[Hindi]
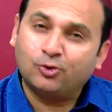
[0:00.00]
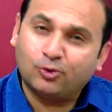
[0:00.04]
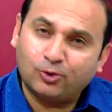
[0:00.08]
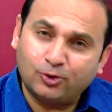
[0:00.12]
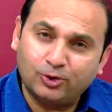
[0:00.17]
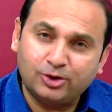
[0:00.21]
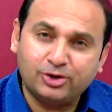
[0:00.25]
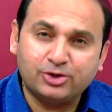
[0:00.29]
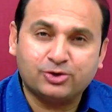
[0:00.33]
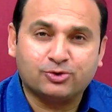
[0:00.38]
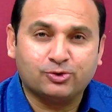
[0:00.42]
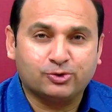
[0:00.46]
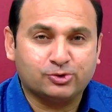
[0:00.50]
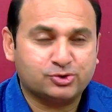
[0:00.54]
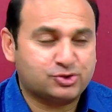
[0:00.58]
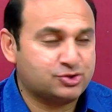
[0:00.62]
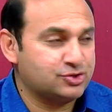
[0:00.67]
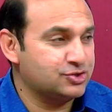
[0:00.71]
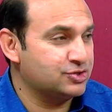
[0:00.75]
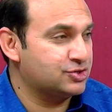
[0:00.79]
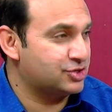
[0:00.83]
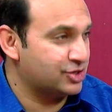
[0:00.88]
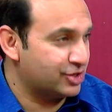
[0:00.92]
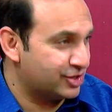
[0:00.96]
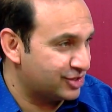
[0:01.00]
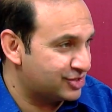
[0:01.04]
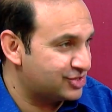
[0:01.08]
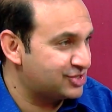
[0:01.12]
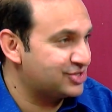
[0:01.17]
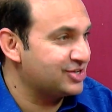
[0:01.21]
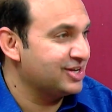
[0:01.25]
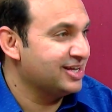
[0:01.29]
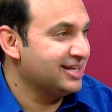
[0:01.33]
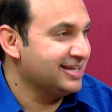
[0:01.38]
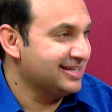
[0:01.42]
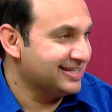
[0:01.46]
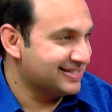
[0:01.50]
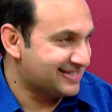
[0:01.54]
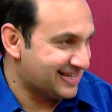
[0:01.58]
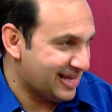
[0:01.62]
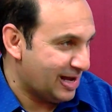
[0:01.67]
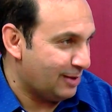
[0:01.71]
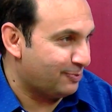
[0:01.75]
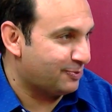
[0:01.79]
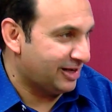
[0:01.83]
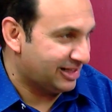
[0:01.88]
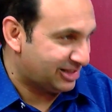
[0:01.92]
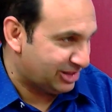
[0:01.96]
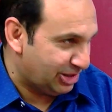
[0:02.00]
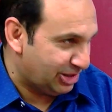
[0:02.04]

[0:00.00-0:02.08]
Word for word: होली गोस्ट चर्च से आपका